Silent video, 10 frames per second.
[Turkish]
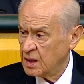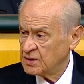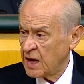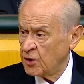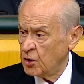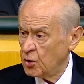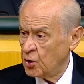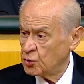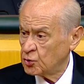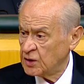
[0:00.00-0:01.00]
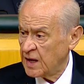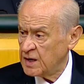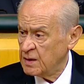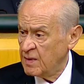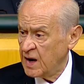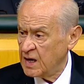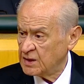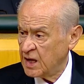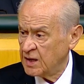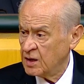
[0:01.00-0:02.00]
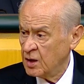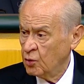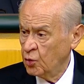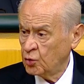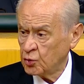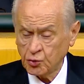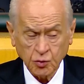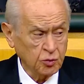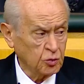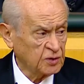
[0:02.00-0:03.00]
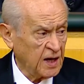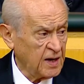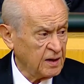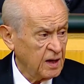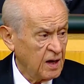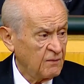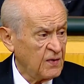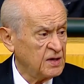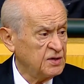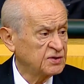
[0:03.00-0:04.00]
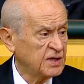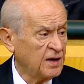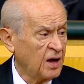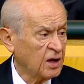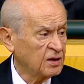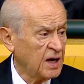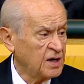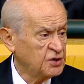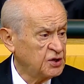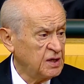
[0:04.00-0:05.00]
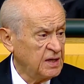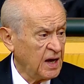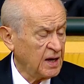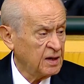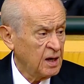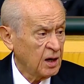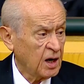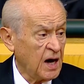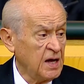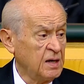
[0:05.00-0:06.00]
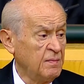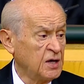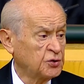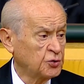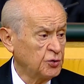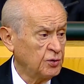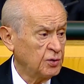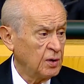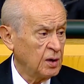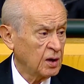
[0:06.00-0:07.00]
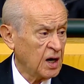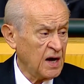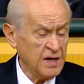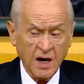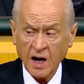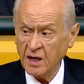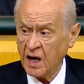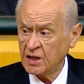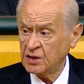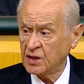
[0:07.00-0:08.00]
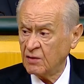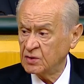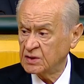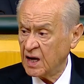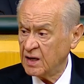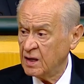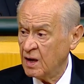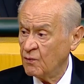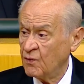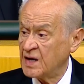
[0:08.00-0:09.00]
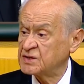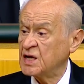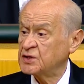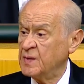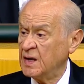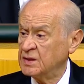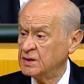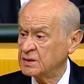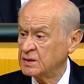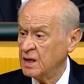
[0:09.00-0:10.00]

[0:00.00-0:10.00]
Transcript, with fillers: Terör örgütlerini himaye eden, hukuksuzluktan ve insan haklarını çiğneyen gayri meşru, gayri ahlaki tavırdan vazgeçmelidir.